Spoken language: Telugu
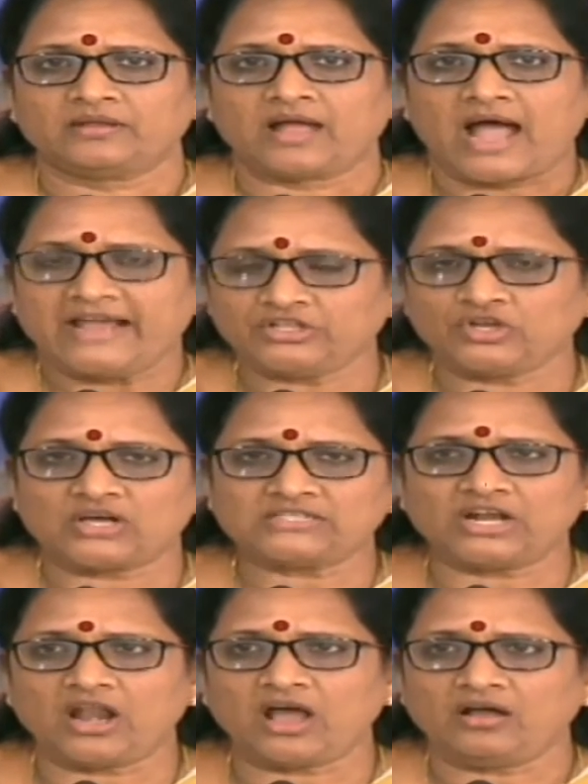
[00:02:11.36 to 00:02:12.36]
ఐదు
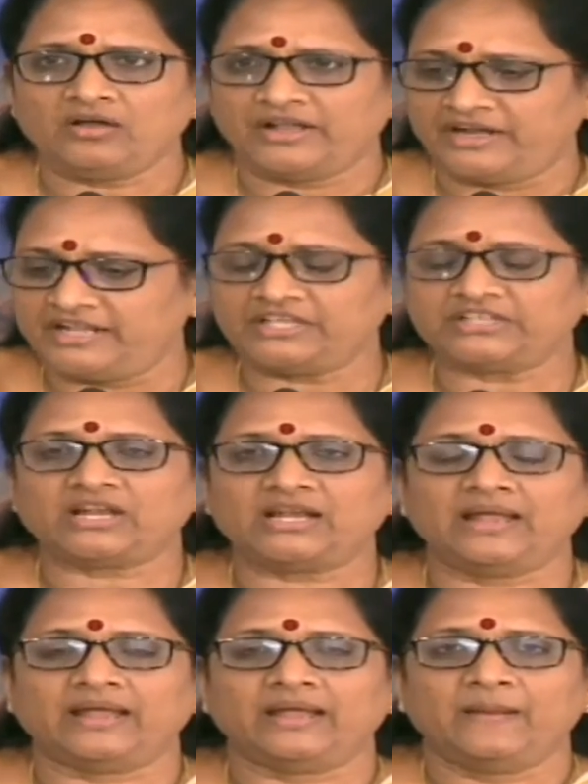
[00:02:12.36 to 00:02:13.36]
రోజుల్లో
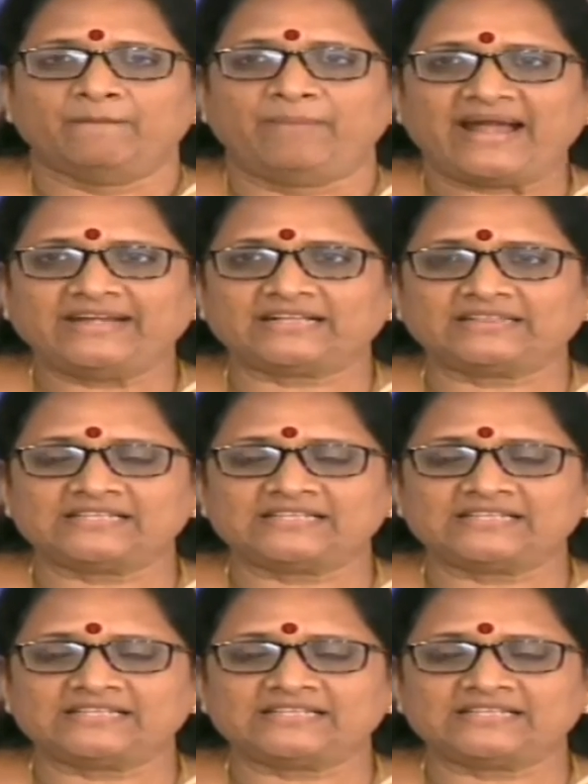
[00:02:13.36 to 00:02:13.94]
నిందితుల్ని బయటకు